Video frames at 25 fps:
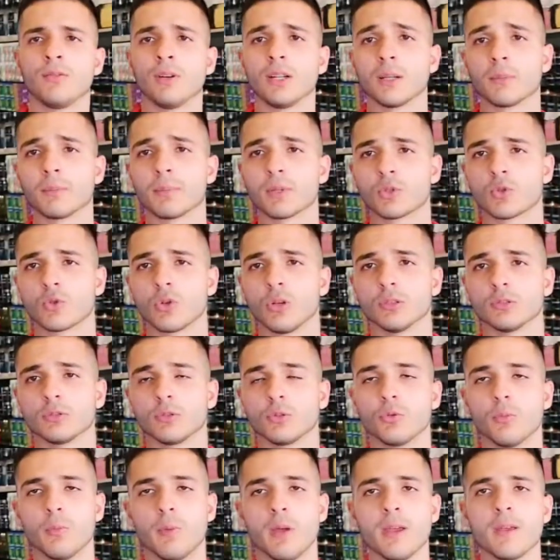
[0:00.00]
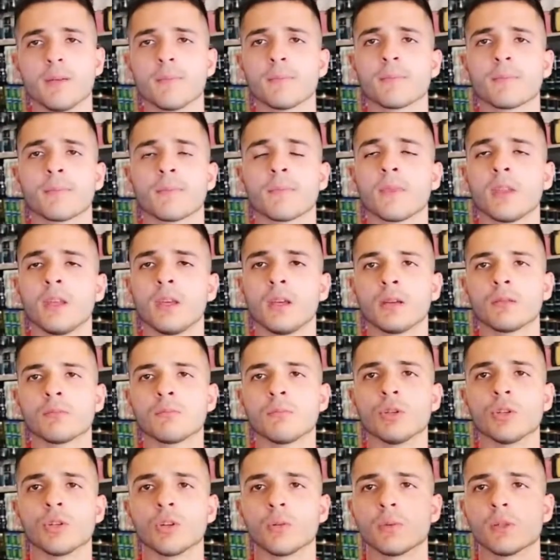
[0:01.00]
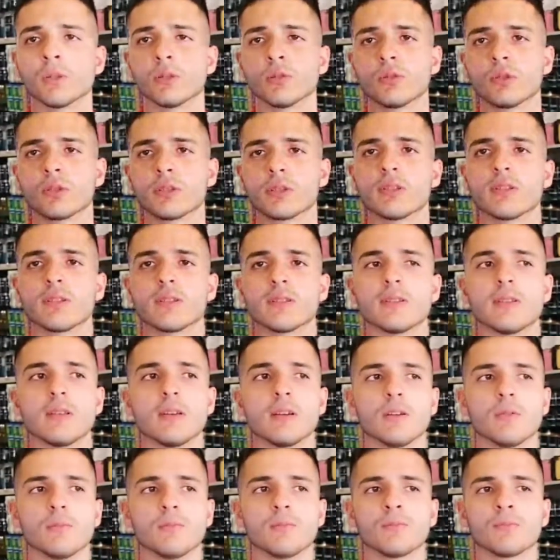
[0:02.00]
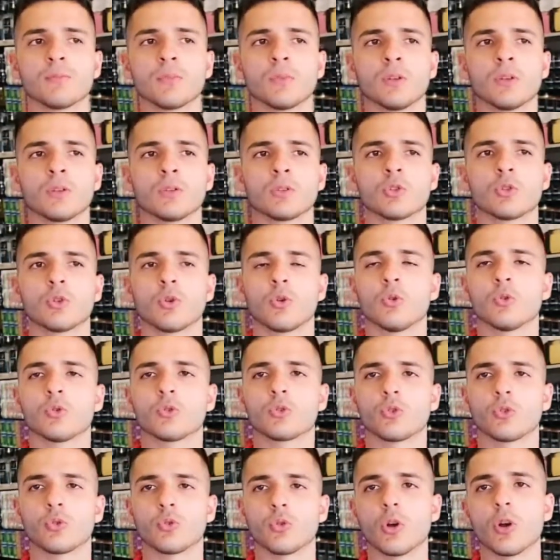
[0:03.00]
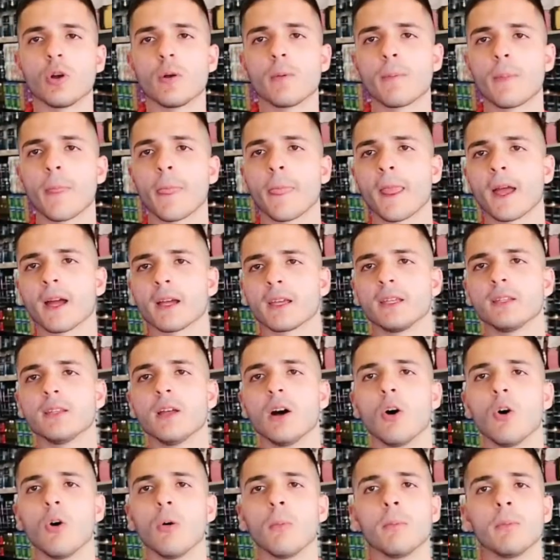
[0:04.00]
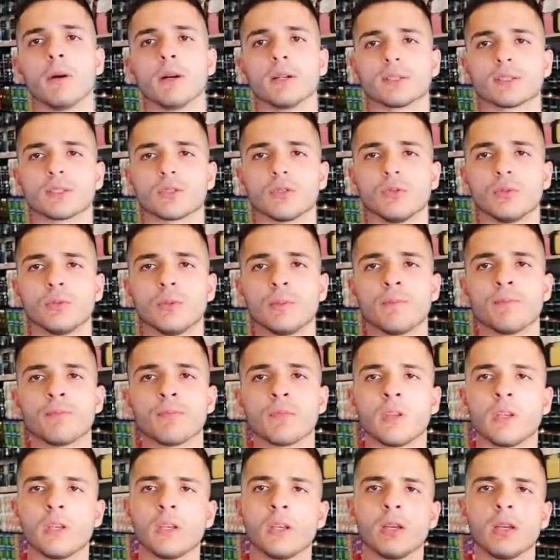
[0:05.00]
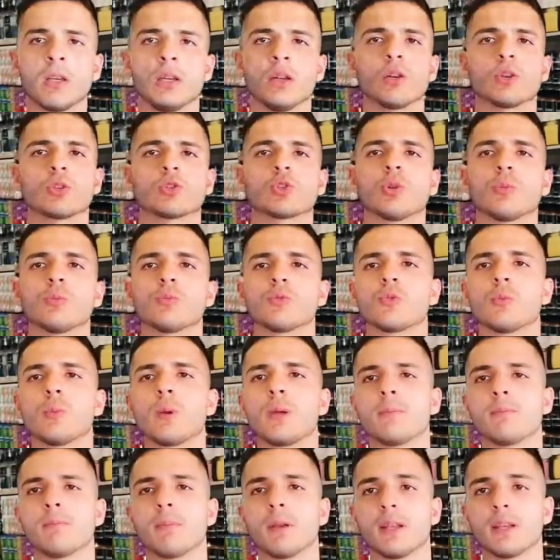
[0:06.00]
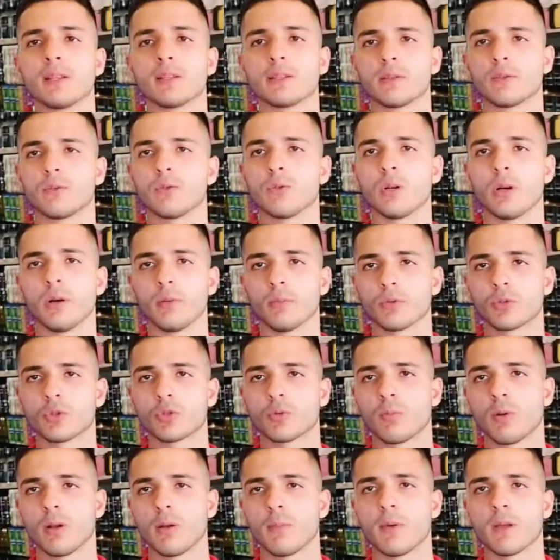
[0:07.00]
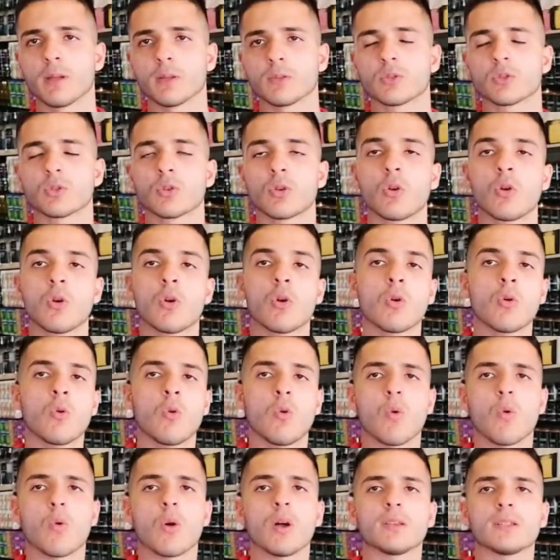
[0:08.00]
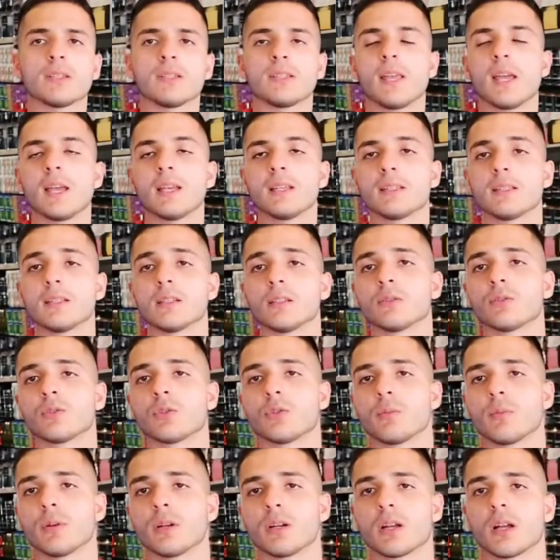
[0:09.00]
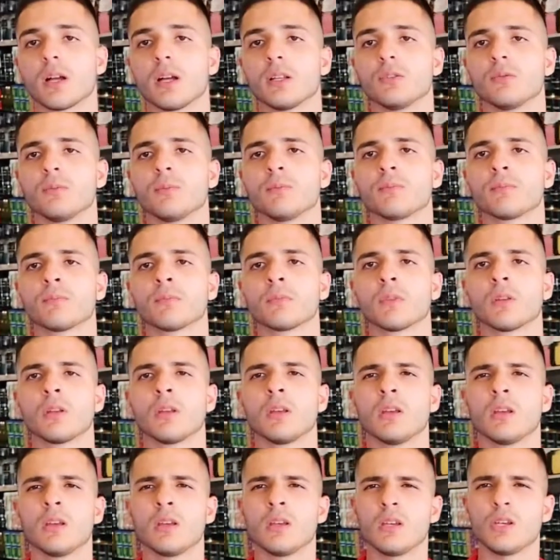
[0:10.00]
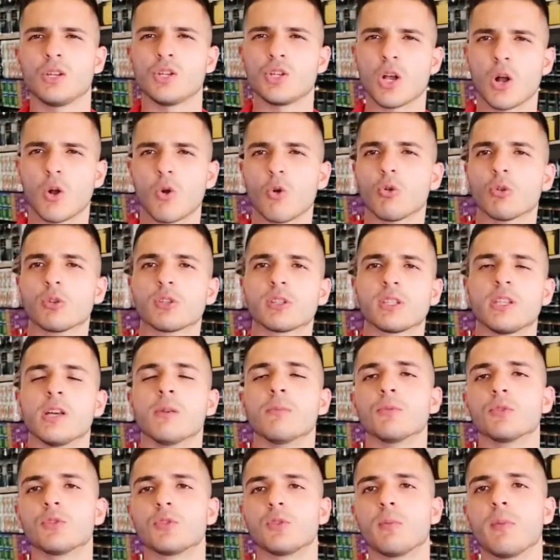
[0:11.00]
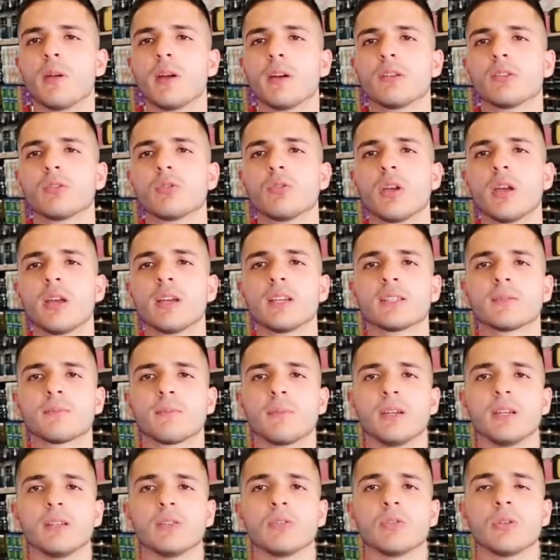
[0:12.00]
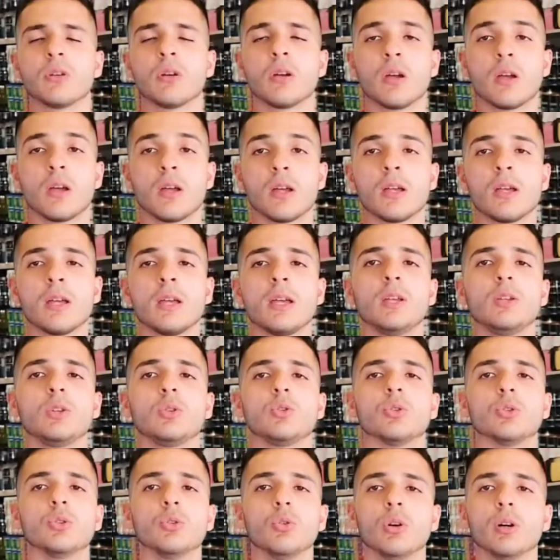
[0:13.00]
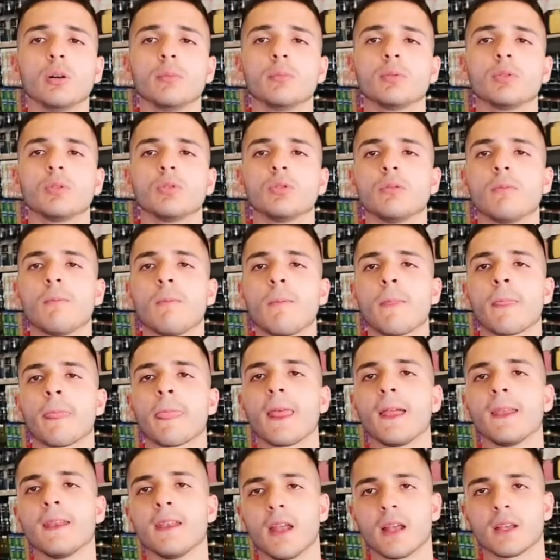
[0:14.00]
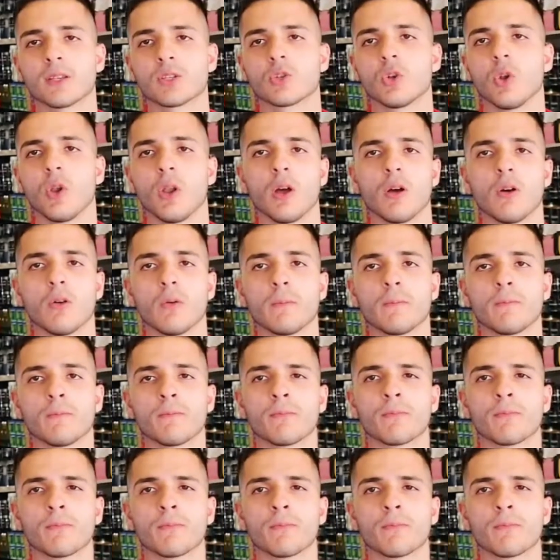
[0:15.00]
Fala pessoal, tudo bem? Meu nome é Lucas Desidero, sou consultor aqui da Home Muscle e nós somos uma empresa no ramo de suplementos com quase 10 anos de mercado. Já conquistamos mérito e respeito em todo o âmbito nacional.